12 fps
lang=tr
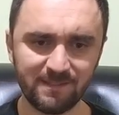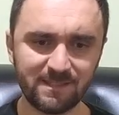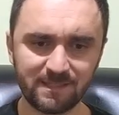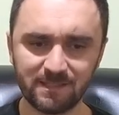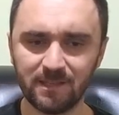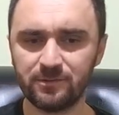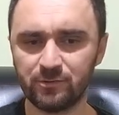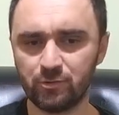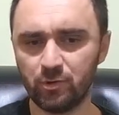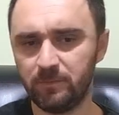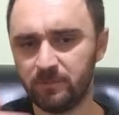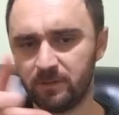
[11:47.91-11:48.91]
dizek sayısını
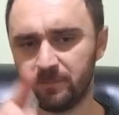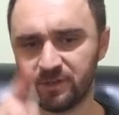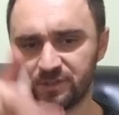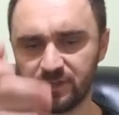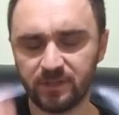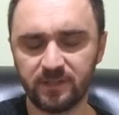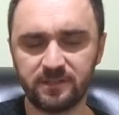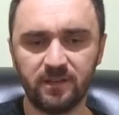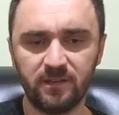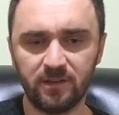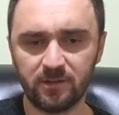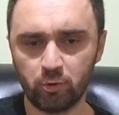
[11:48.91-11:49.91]
söylemeyeyim de başlarındaki
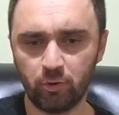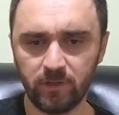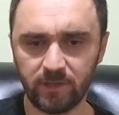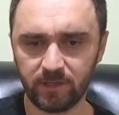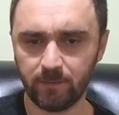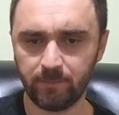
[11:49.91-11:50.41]
sayıları söyleyerek